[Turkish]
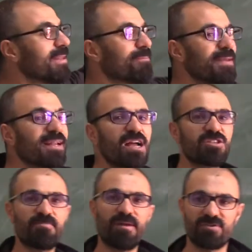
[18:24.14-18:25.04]
bir,
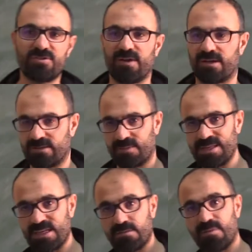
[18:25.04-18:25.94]
birkaç mev civarında.
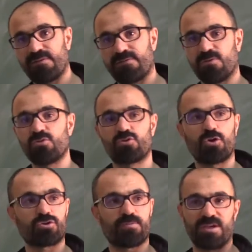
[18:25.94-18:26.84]
1-2 mev,
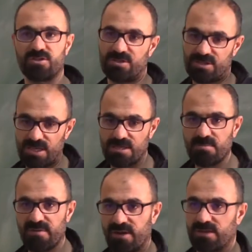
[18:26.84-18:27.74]
3-4-5 işte 20
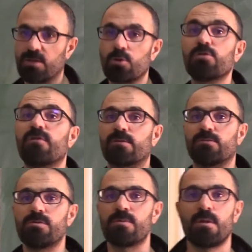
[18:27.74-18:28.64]
meve kadar yolu var
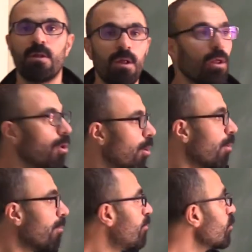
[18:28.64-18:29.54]
bunun.
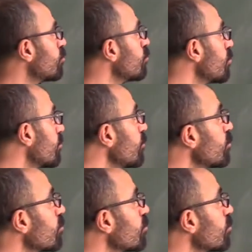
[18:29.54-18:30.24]
Bu, dur, bu